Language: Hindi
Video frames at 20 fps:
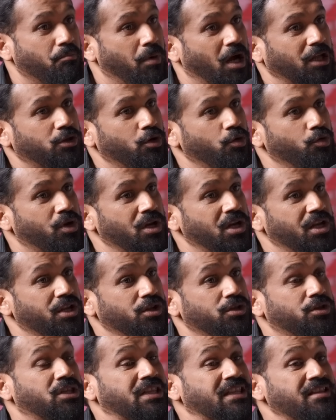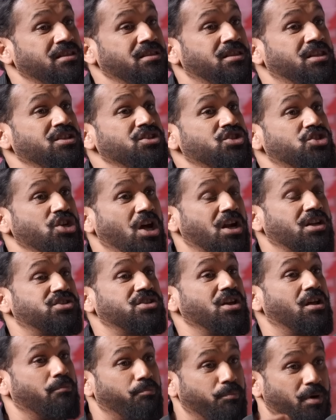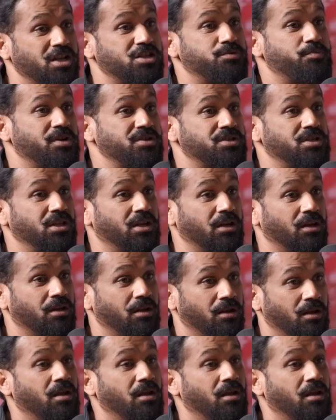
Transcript: बादलों के लिए तीन तीन चार चार पाँच पाँच दिन